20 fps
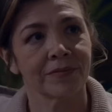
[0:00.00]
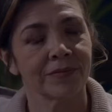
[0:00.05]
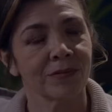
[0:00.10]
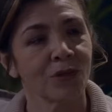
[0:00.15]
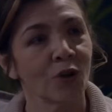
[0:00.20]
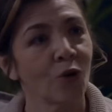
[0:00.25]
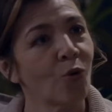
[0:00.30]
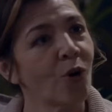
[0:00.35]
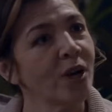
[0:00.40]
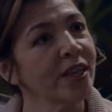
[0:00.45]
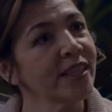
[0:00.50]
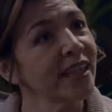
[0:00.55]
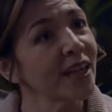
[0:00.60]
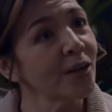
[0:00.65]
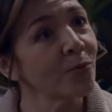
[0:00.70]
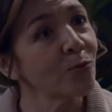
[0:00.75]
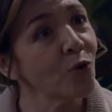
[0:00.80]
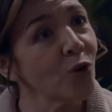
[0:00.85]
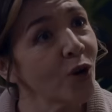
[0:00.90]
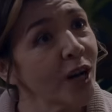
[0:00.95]
No cualquier
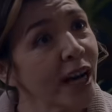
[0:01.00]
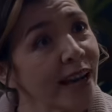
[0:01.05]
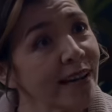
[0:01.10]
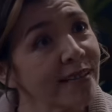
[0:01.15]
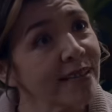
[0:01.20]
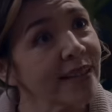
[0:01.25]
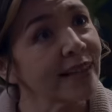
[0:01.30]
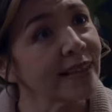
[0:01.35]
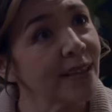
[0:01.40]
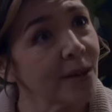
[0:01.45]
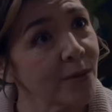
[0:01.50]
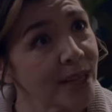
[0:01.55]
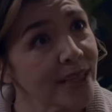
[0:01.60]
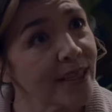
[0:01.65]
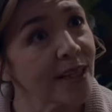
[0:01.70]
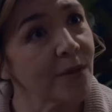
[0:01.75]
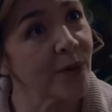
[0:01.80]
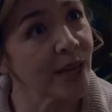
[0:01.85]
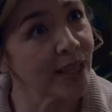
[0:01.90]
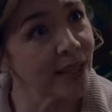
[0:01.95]
mujer se atreve a
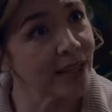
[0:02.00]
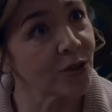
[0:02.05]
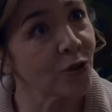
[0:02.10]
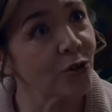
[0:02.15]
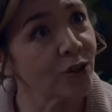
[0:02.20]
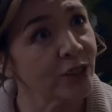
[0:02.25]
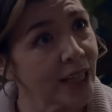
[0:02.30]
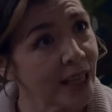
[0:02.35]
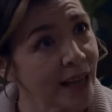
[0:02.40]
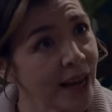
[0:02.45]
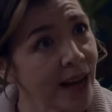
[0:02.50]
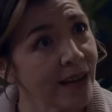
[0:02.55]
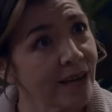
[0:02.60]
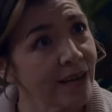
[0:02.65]
ser madre soltera.